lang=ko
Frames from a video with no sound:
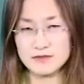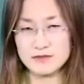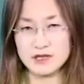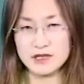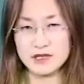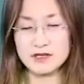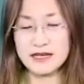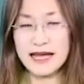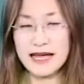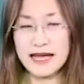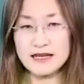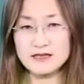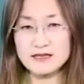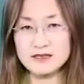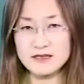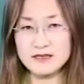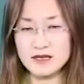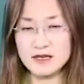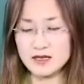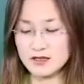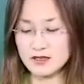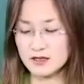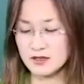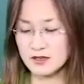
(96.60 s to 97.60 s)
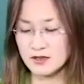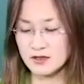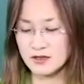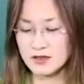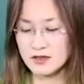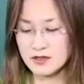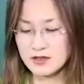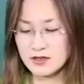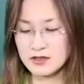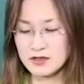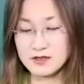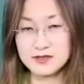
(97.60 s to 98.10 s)
라는 A,
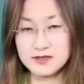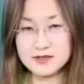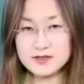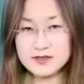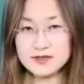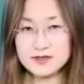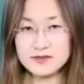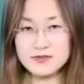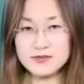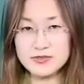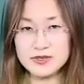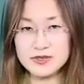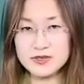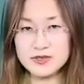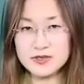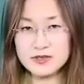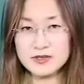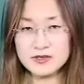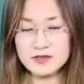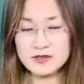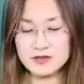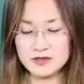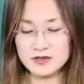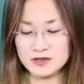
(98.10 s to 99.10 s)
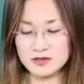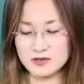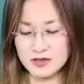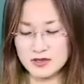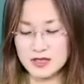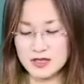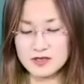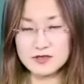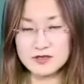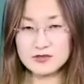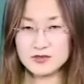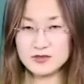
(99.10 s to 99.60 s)
시는 B,
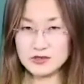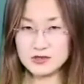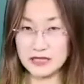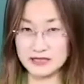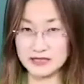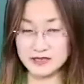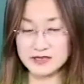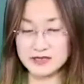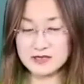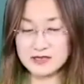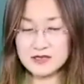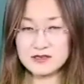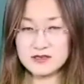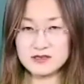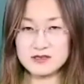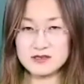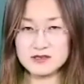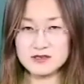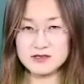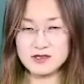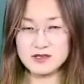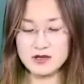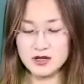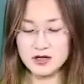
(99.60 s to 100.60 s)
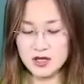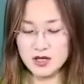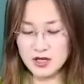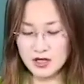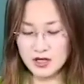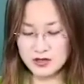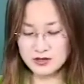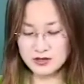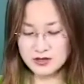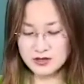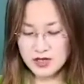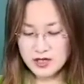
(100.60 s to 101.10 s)
다시 시가 되겠죠.
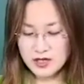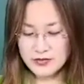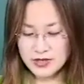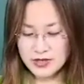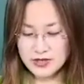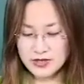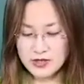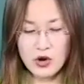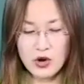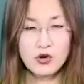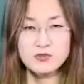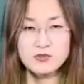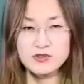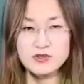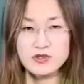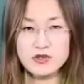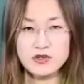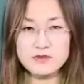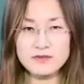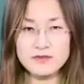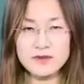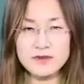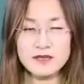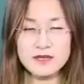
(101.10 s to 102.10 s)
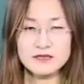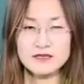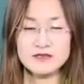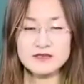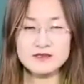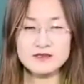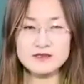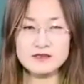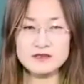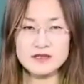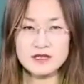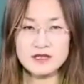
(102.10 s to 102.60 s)
그 다음에 이 검은 건반이
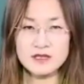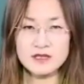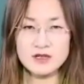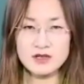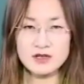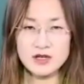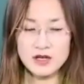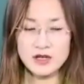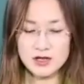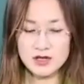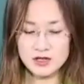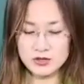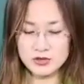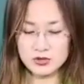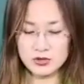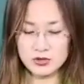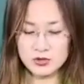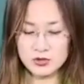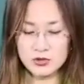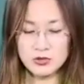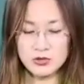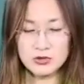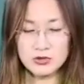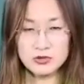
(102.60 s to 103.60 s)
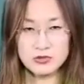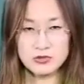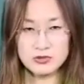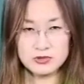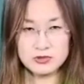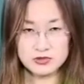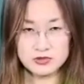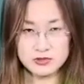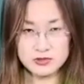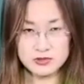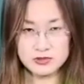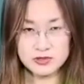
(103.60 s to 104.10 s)
있는데요. 도,
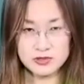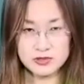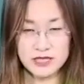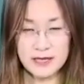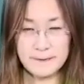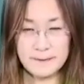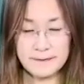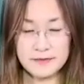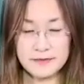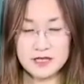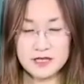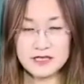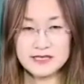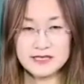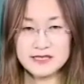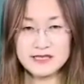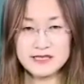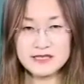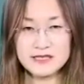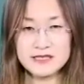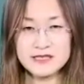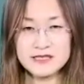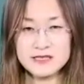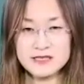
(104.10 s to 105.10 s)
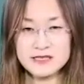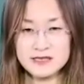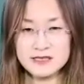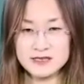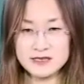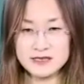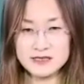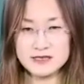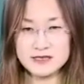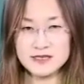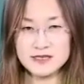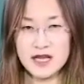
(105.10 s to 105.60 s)
샵, 그러니까 시,
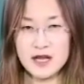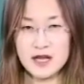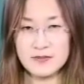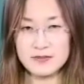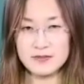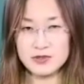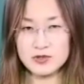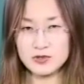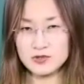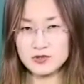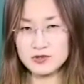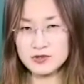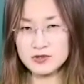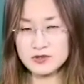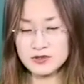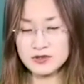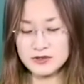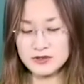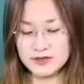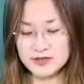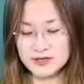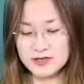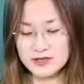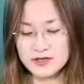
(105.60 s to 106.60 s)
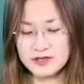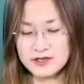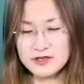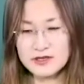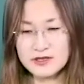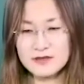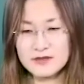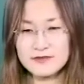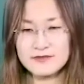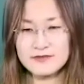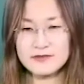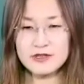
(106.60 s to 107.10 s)
샵 또는
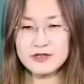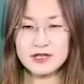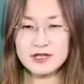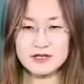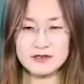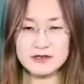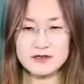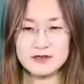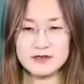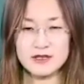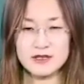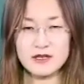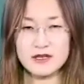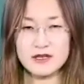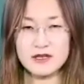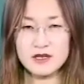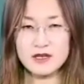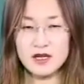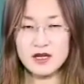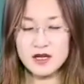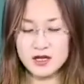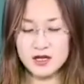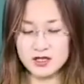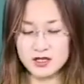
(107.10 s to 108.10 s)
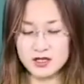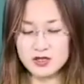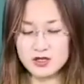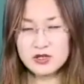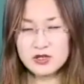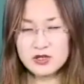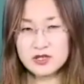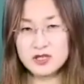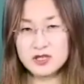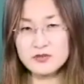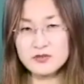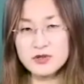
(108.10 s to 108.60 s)
D, 플랫. 네, 이걸
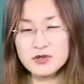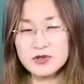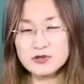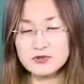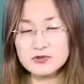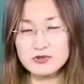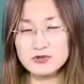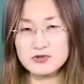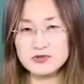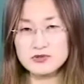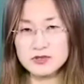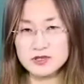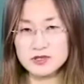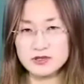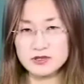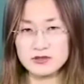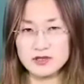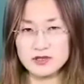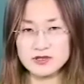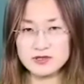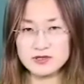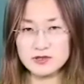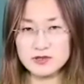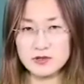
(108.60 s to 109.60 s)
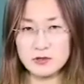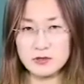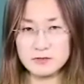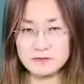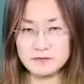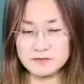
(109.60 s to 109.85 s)
이명동음이라고 하죠.